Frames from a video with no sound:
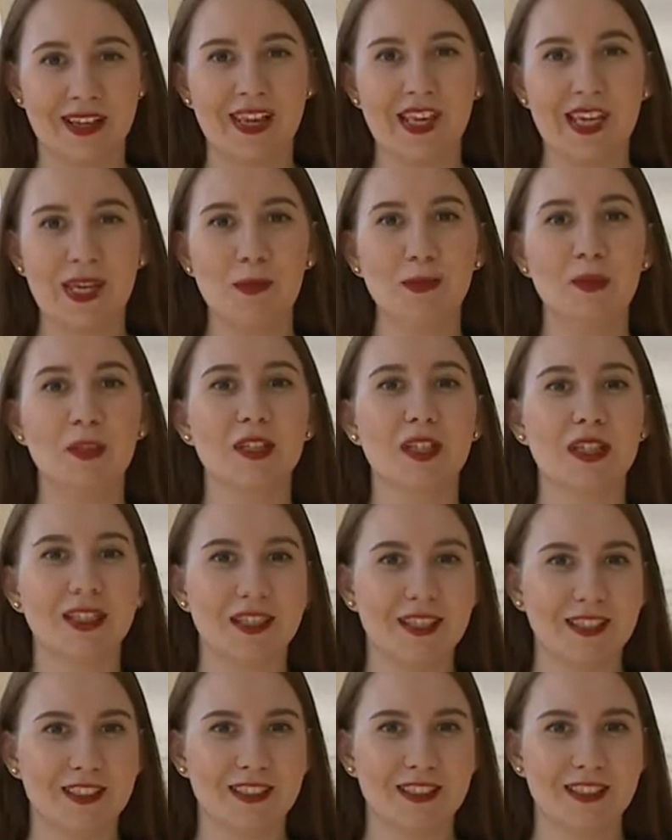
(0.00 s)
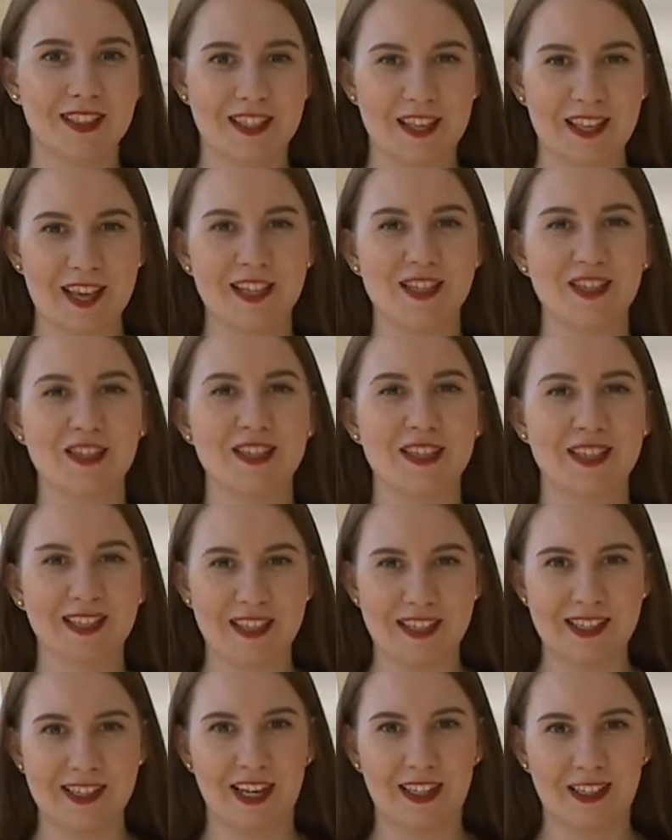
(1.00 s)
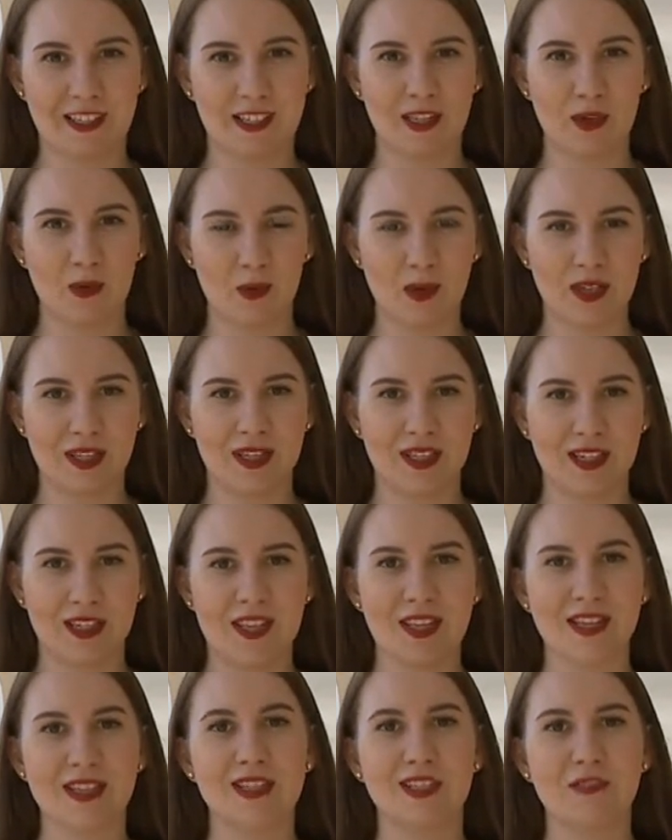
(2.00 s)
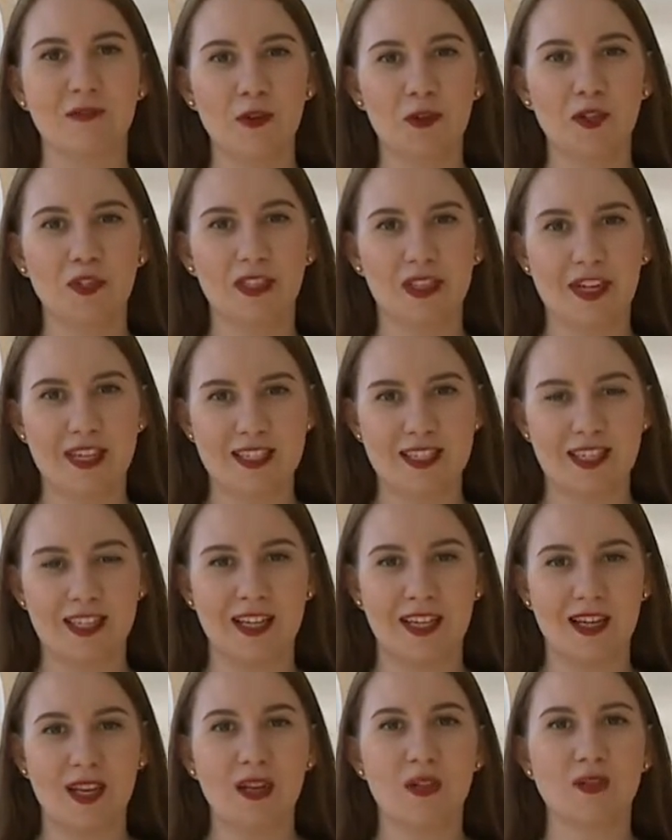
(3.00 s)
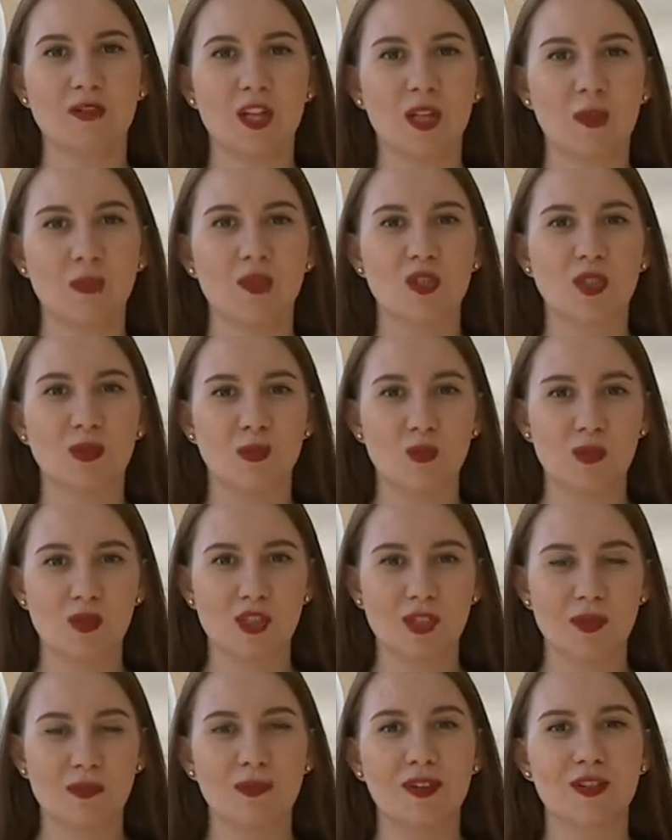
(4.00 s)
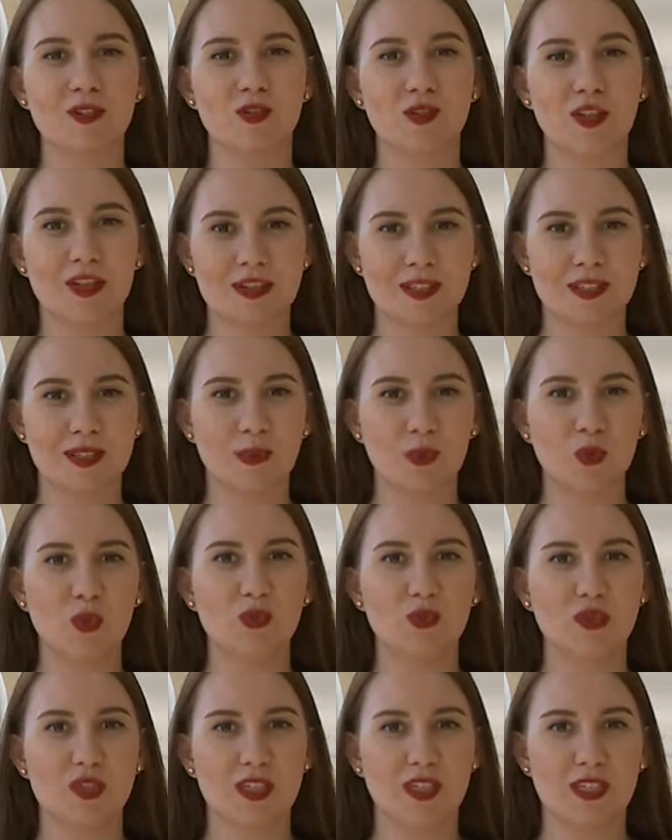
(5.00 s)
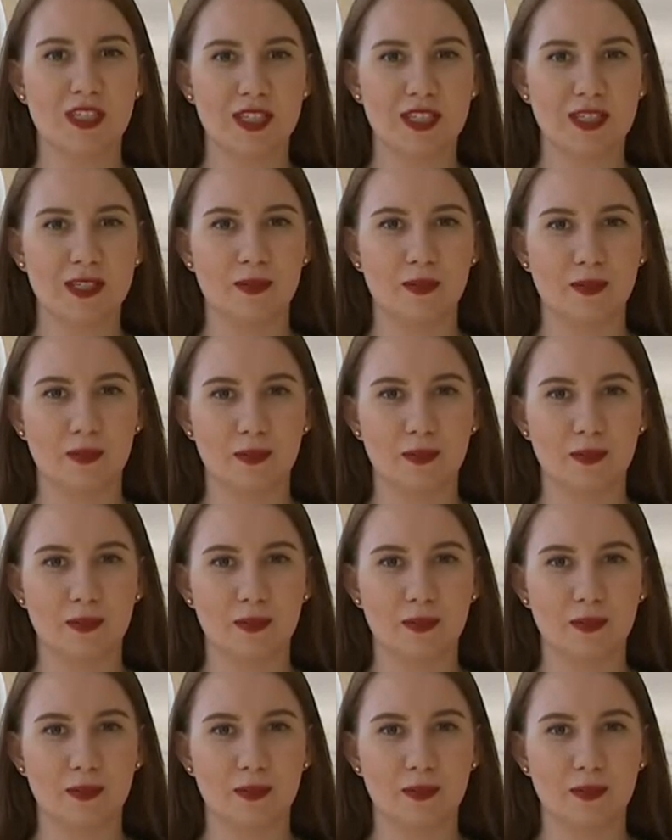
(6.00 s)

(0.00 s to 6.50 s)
Именно таких, настоящих ценителей этой науки, сегодня наградили в Санкт-Петербургском государственном университете.